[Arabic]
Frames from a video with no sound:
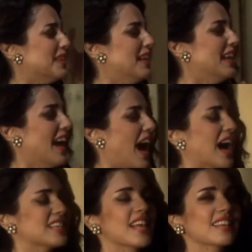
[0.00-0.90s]
ولا لا
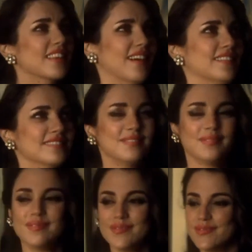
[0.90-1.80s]
عايزه اطلع
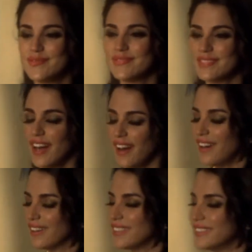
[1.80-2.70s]
اكيد
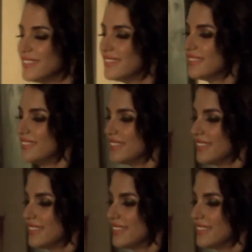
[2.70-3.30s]
اه طب انا